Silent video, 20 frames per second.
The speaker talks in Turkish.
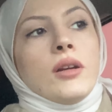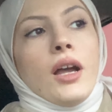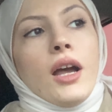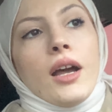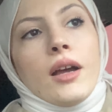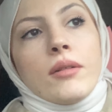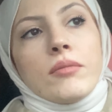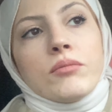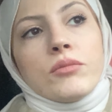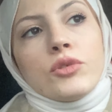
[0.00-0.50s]

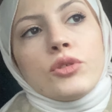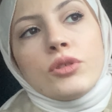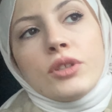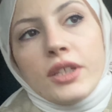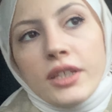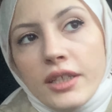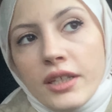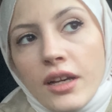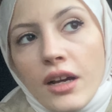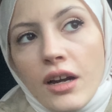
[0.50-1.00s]
Hem
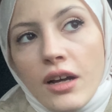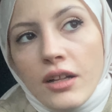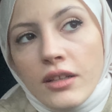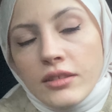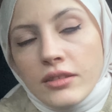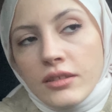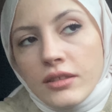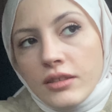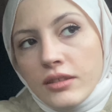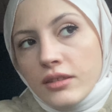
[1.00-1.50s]
buradaki
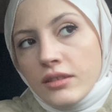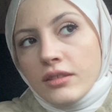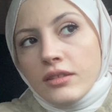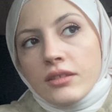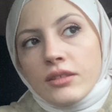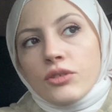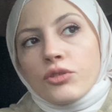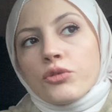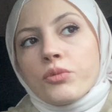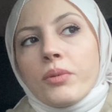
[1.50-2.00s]
halk
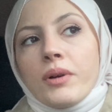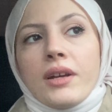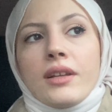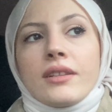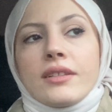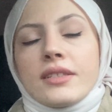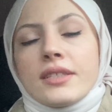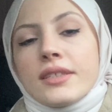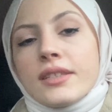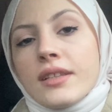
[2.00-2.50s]
e,
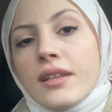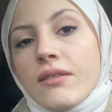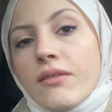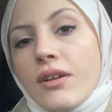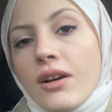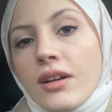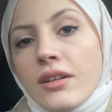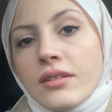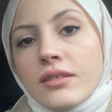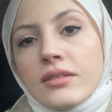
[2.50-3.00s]
kütüphanesi de
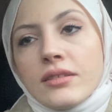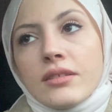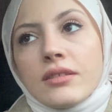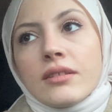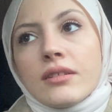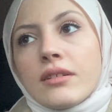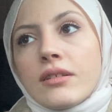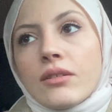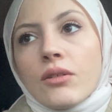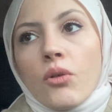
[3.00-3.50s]
var.
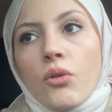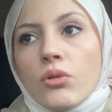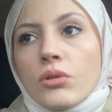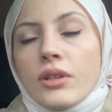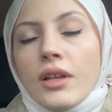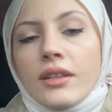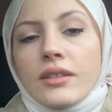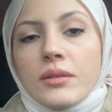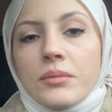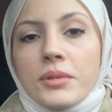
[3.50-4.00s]
E,
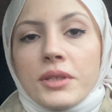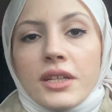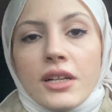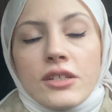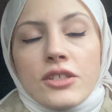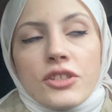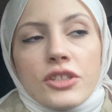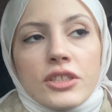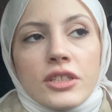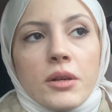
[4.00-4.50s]
oradan da
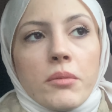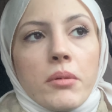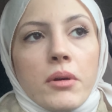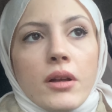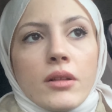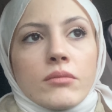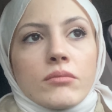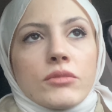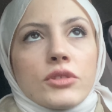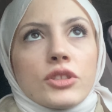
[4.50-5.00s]
birkaç kitap
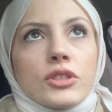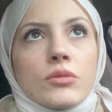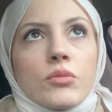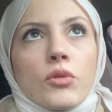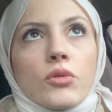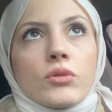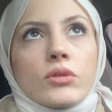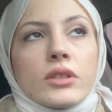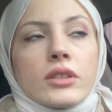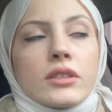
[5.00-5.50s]
almıştım.
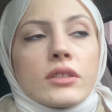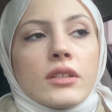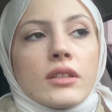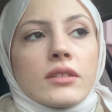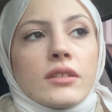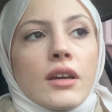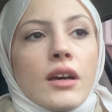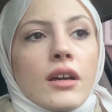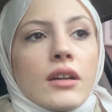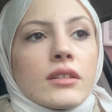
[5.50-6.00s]
Onların da
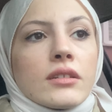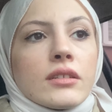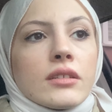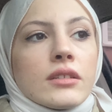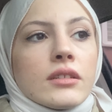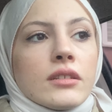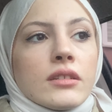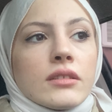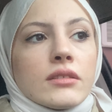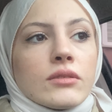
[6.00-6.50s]

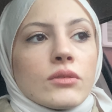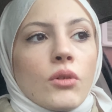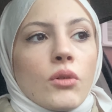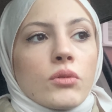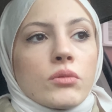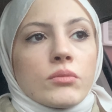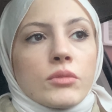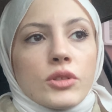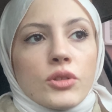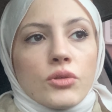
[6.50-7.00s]
tarihi
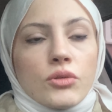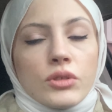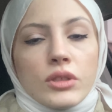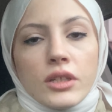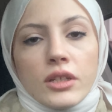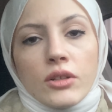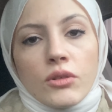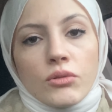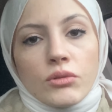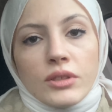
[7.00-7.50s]
dolmak
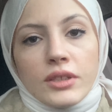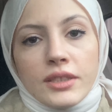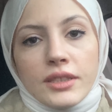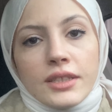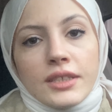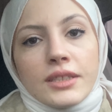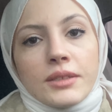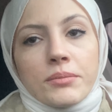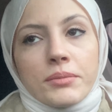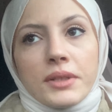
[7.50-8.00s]
üzere. Onları da
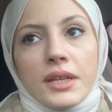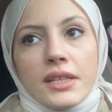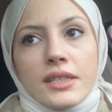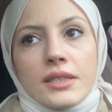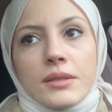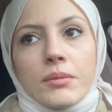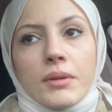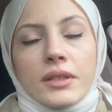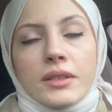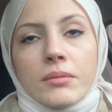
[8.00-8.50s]
gidip
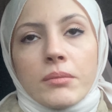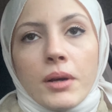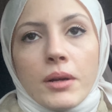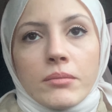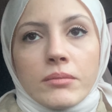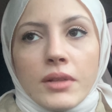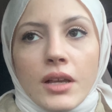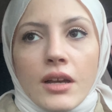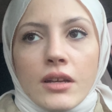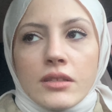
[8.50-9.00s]
teslim
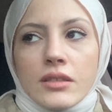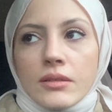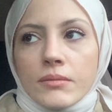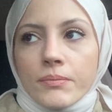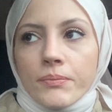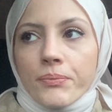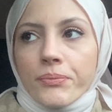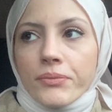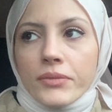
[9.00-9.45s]
etmem lazım.